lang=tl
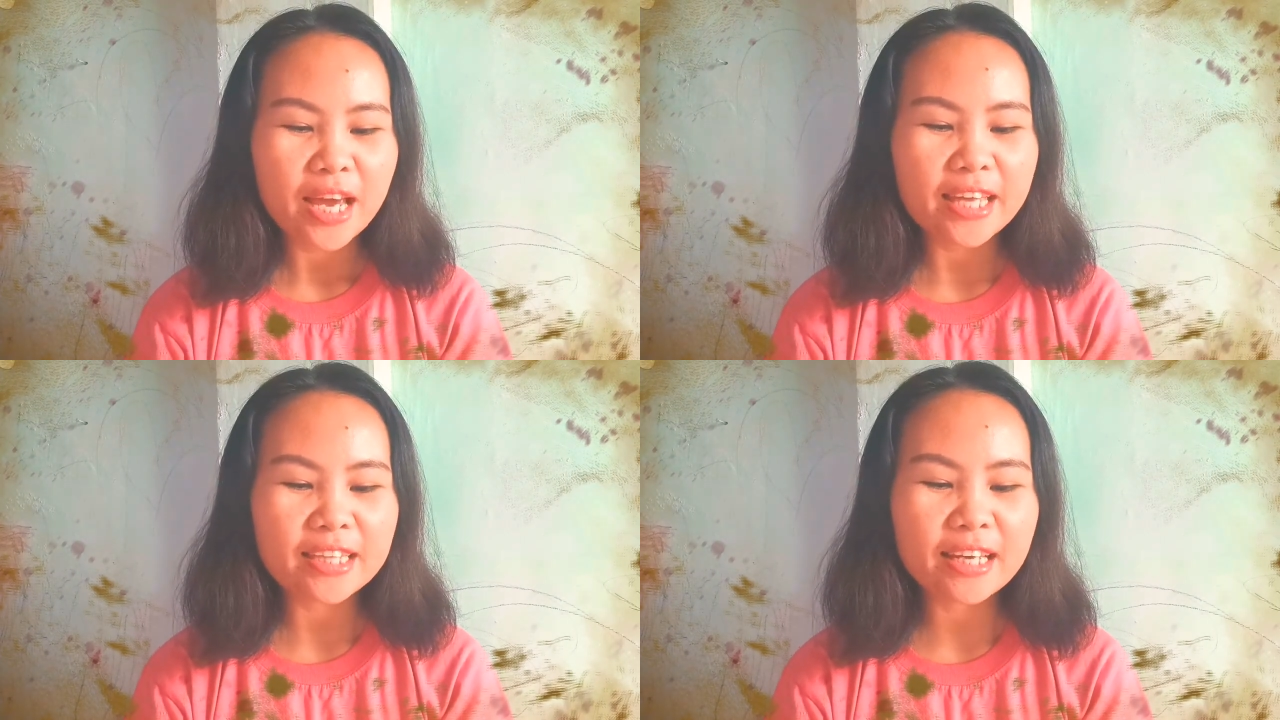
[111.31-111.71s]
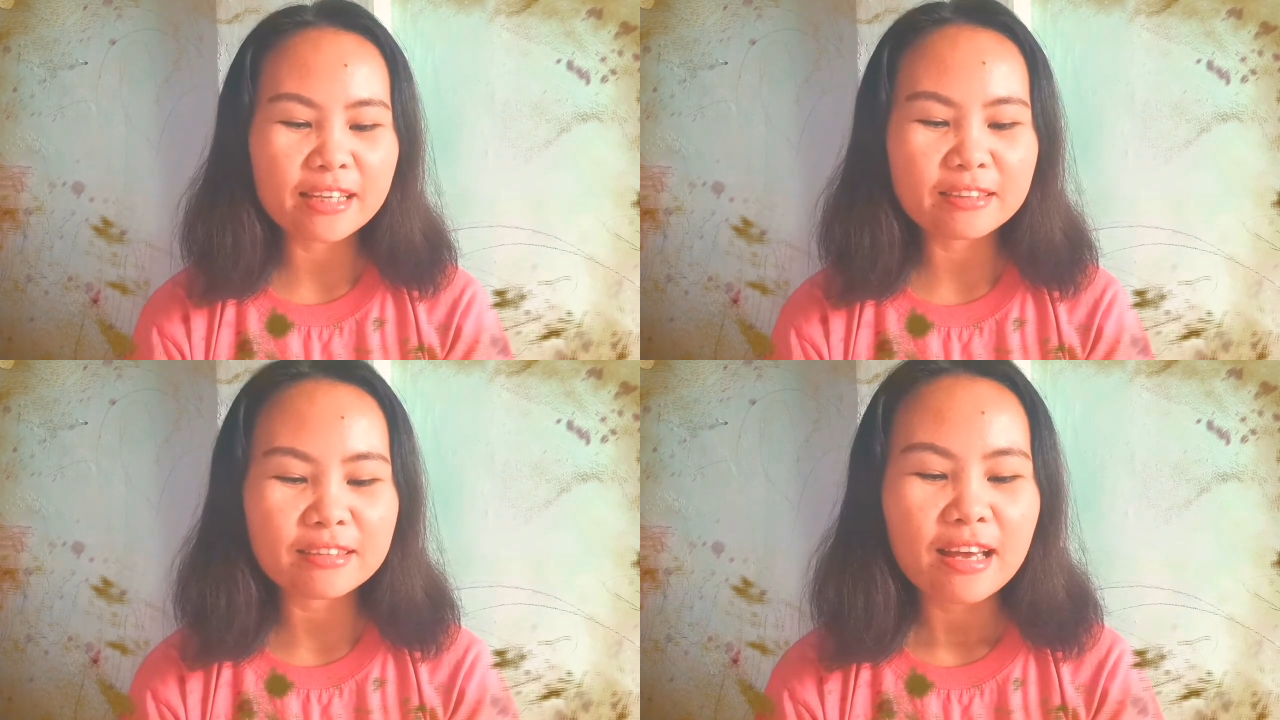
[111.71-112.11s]
And
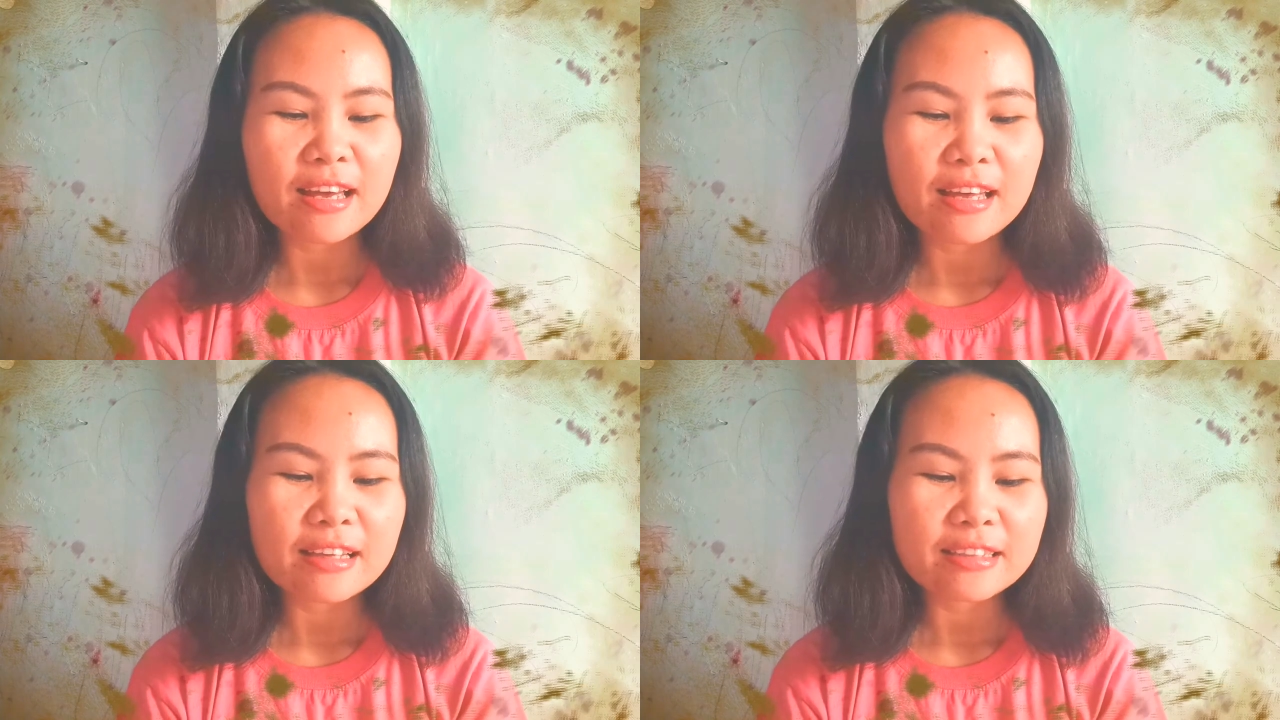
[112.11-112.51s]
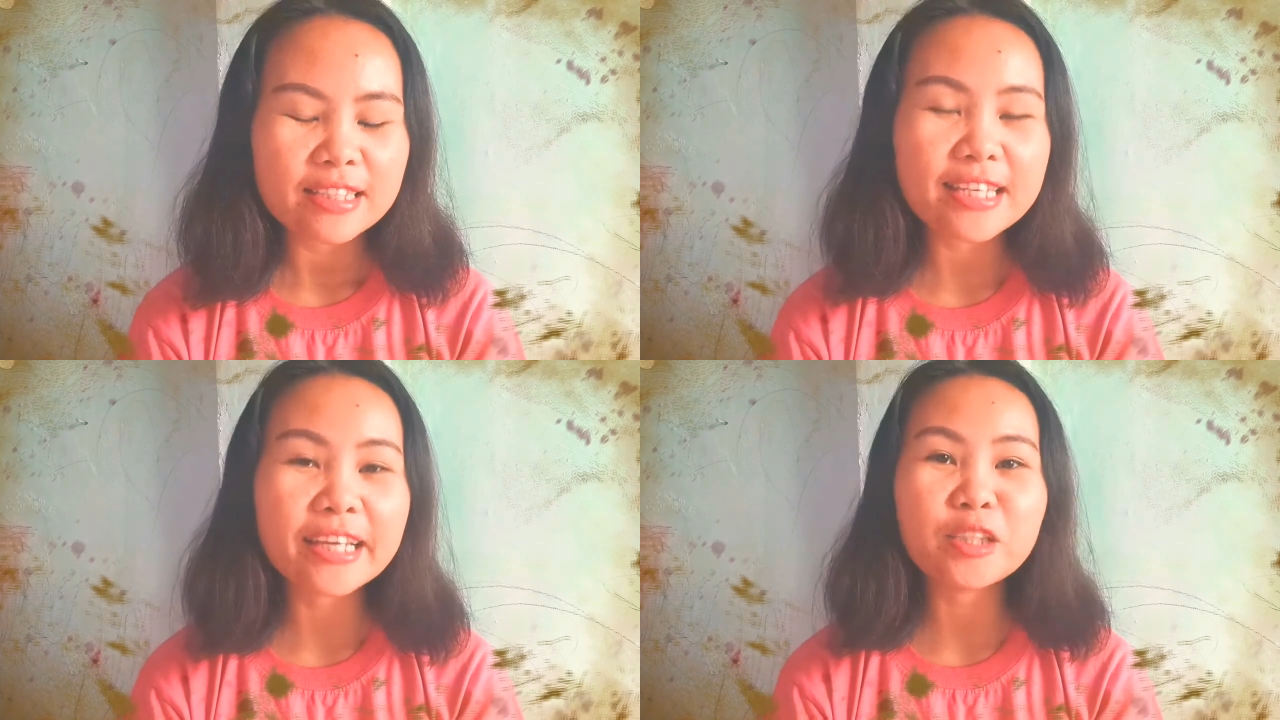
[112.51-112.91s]
then,
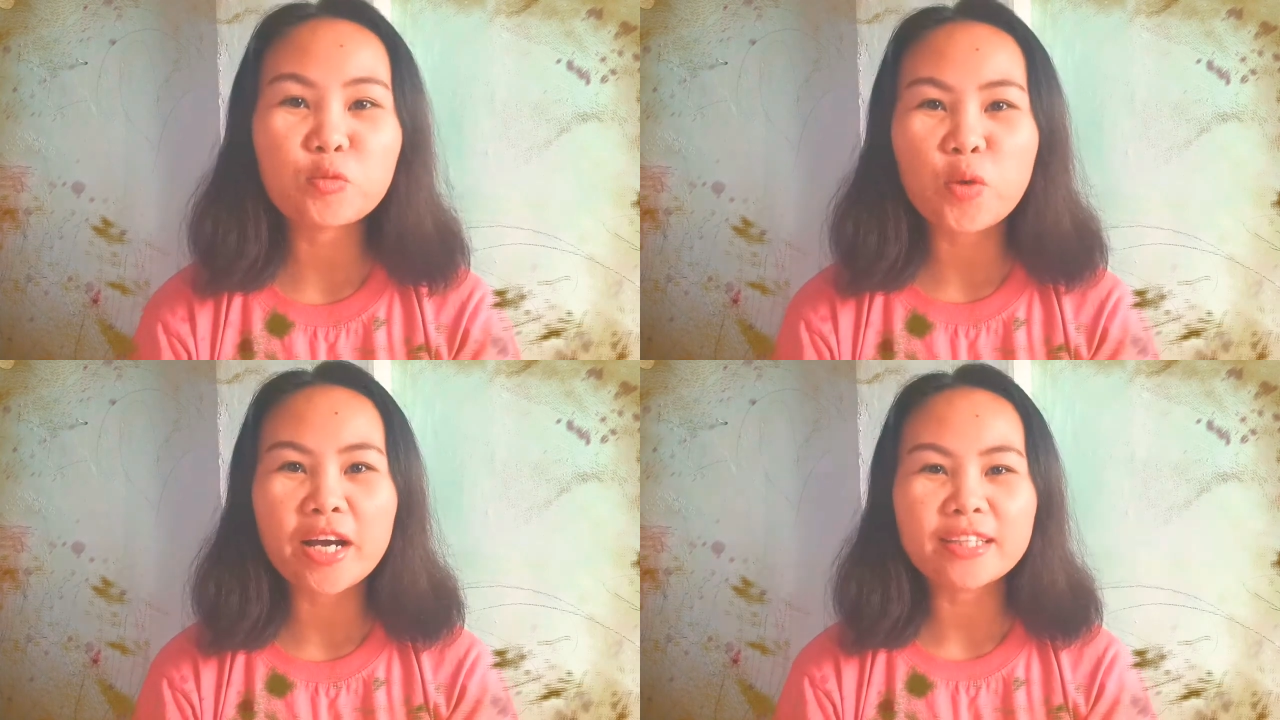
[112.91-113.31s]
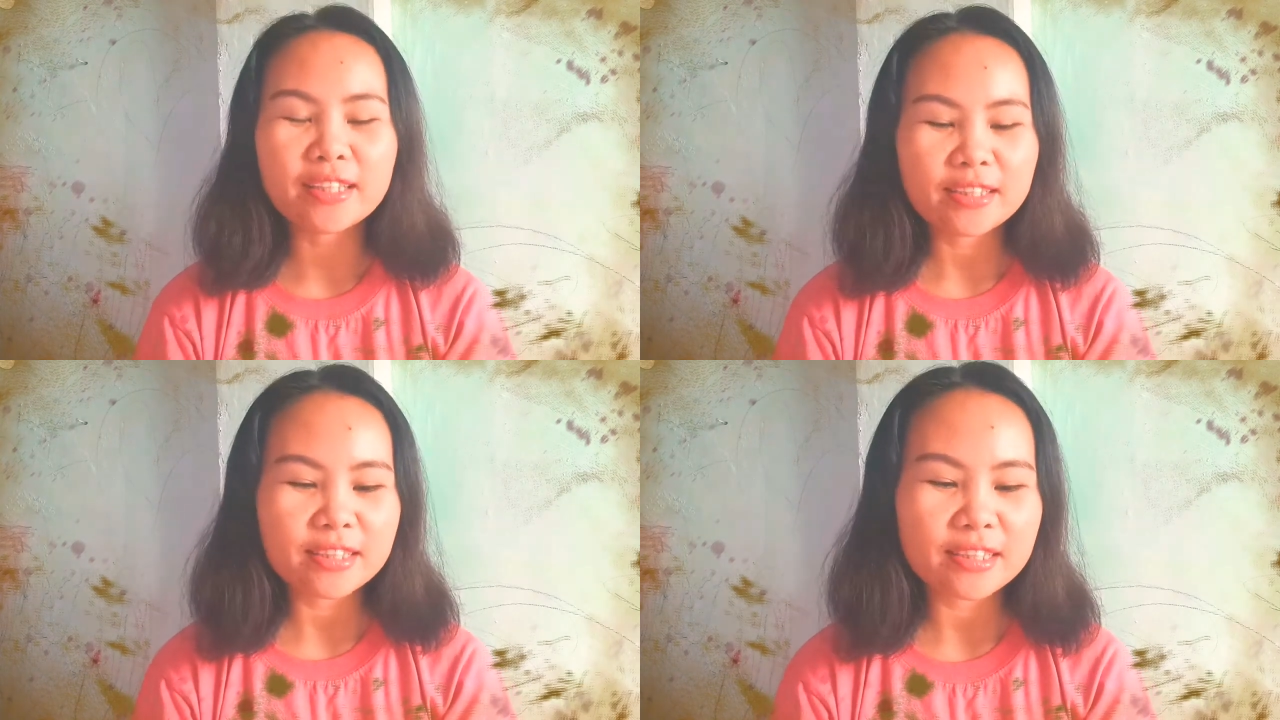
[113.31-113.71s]
the second one